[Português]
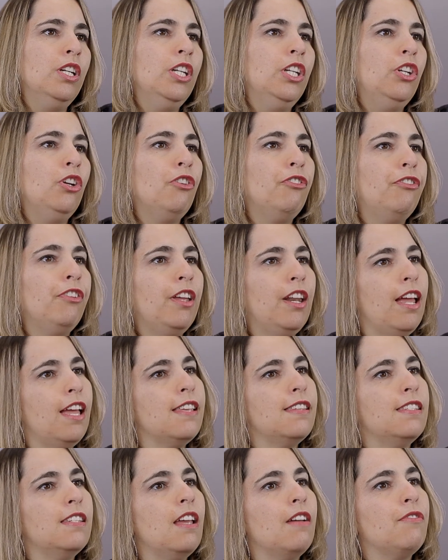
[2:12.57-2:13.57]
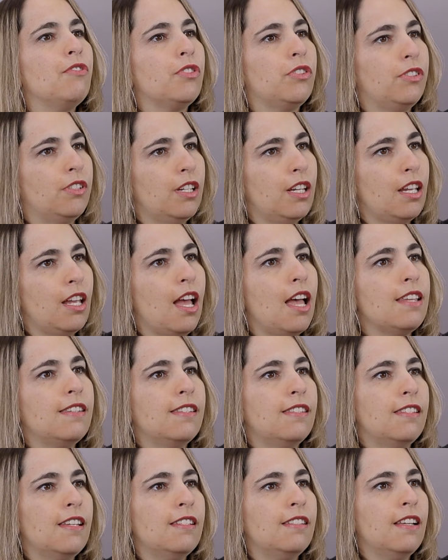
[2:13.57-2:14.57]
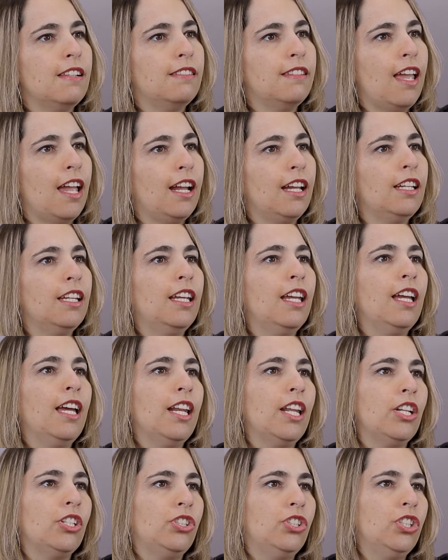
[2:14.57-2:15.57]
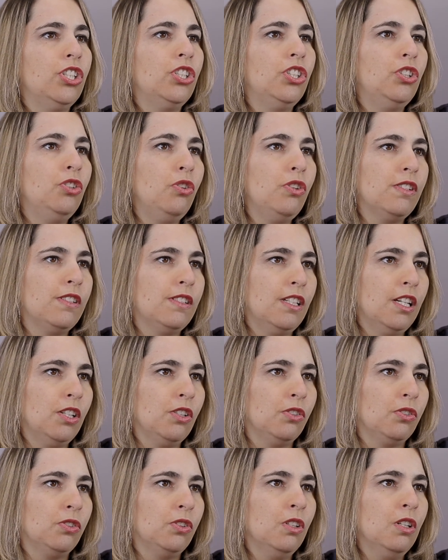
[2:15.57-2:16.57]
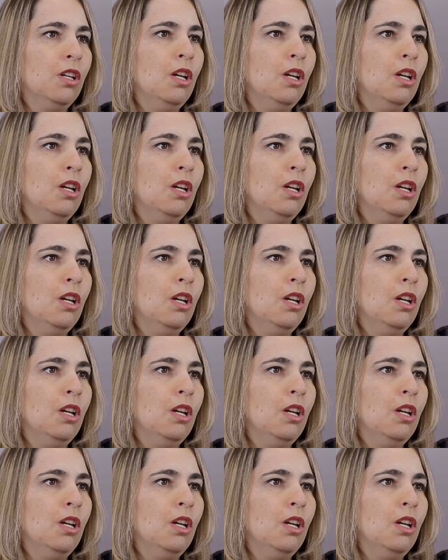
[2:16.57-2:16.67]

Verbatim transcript: e oferece a você assistência técnica e garantia de dois anos